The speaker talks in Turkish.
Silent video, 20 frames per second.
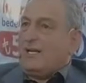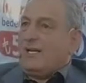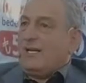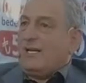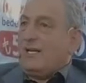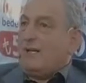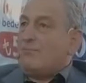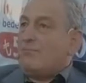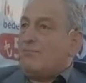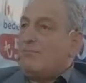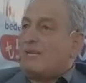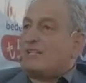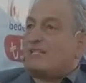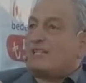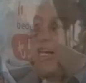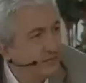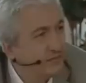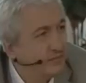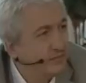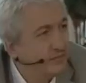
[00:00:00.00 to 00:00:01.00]
e,
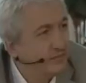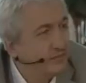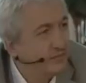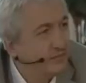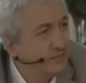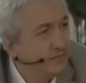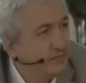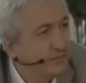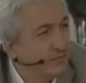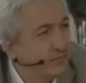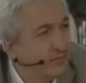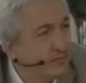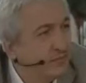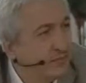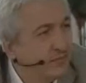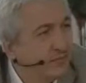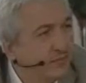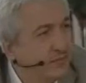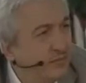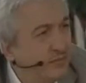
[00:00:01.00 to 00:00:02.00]
meselelere
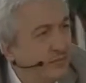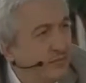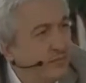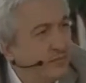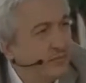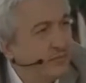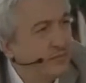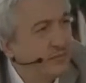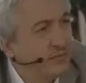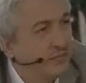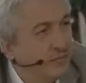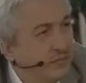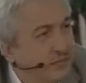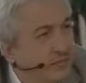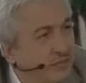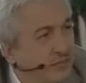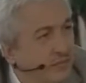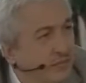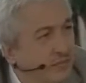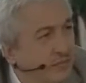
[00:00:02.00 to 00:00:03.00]
önceden tedbir
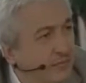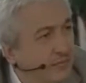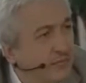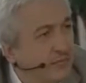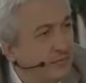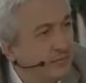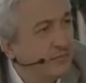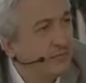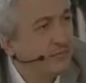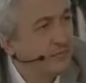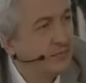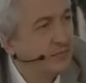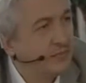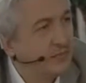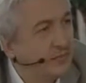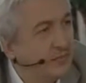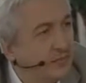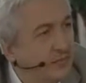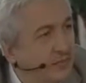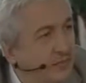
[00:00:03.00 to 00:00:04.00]
alırlar. İşte
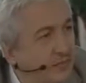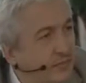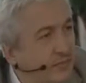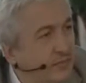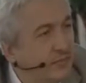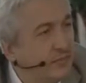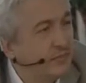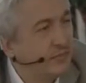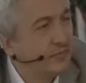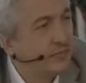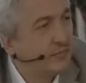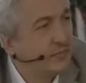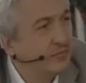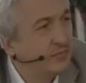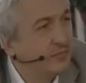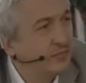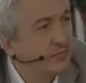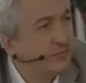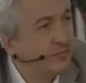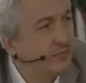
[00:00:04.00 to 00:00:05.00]
siyasette budur.
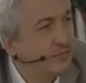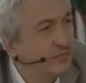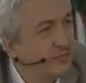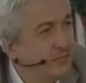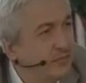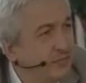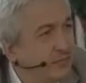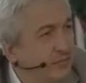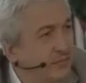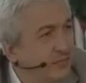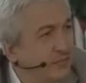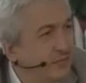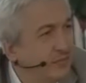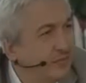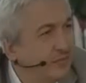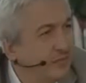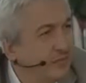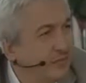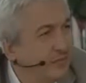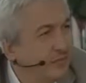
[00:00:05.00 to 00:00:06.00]
Siyaset
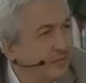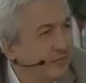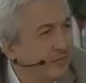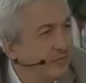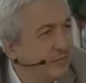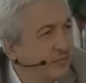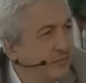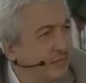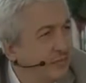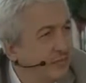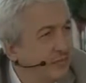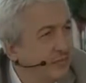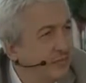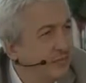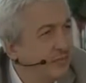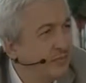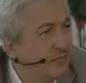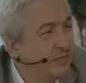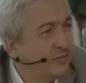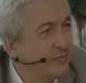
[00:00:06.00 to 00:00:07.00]
bu
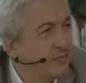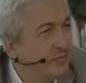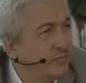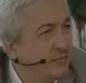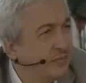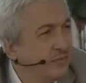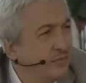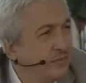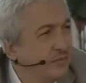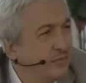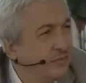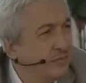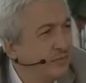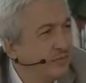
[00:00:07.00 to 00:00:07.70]
tedebbür denen düşüncenin